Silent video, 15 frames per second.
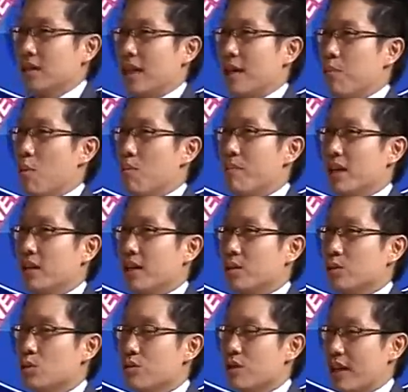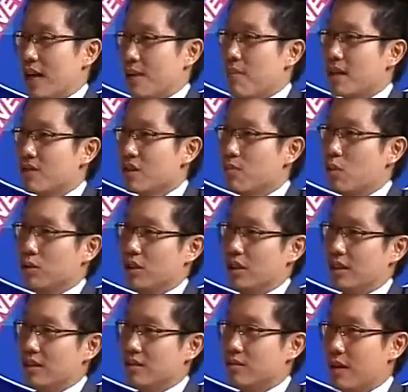ถ้าผมเป็นนักลงทุนสถาบันซึ่งปก
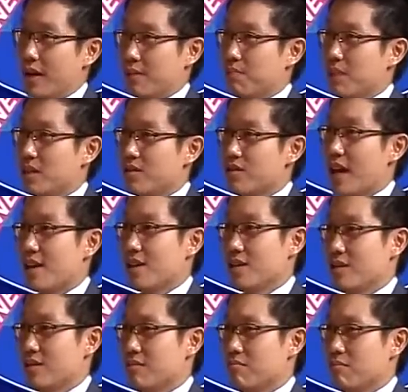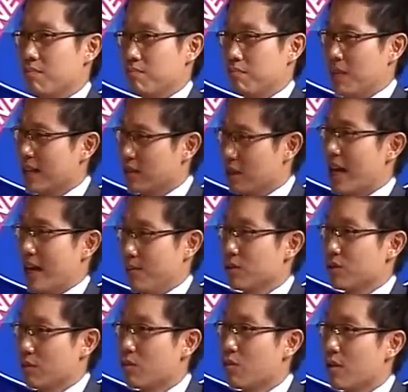ติเทรดเป็นไซส์น่าจะใหญ่พอ
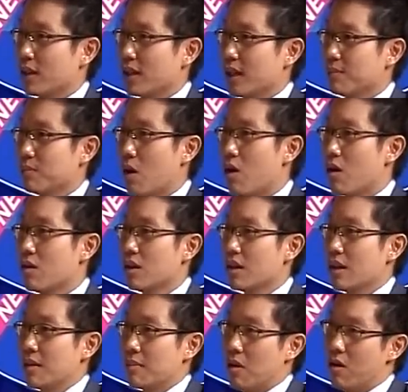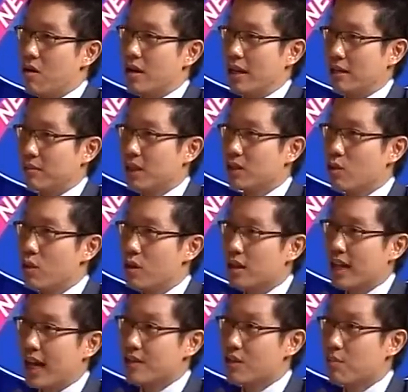สมควรนะครับพอเห็นไอ้ตัว
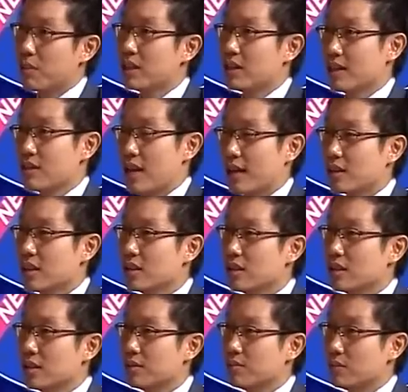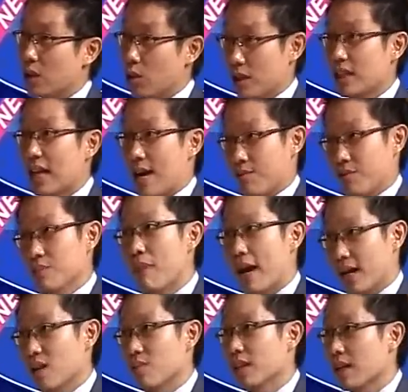การสปลิตลักษณะนี้คือเราได้ถามฟีดแบ็
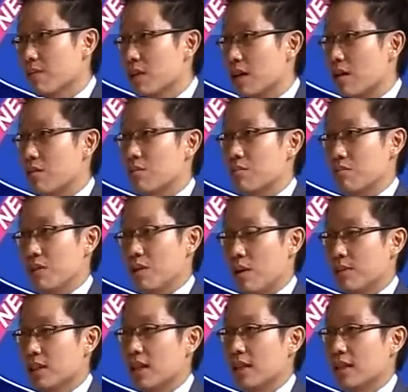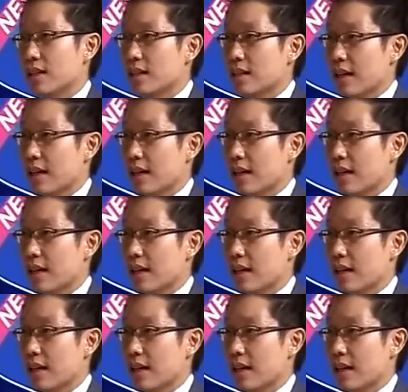กเขาไหมครับว่าเขามีความคิดเห็นอะไร